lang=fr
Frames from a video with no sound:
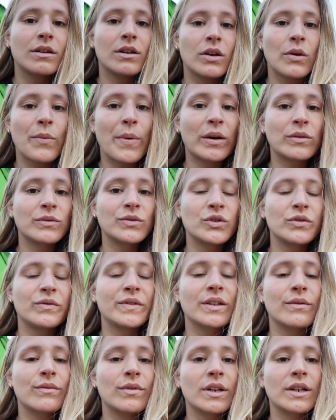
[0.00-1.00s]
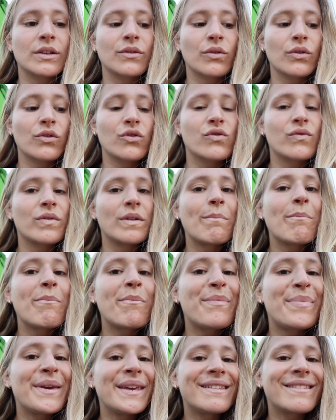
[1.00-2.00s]
euh, Par contre je viens de voir un truc, je vais
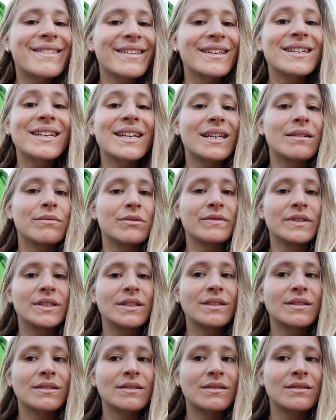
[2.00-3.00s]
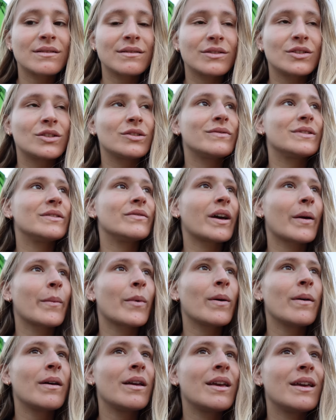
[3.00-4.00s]
péter un câble en fait. Je vais
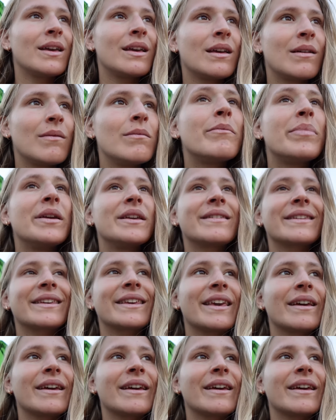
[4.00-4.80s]
vraiment péter un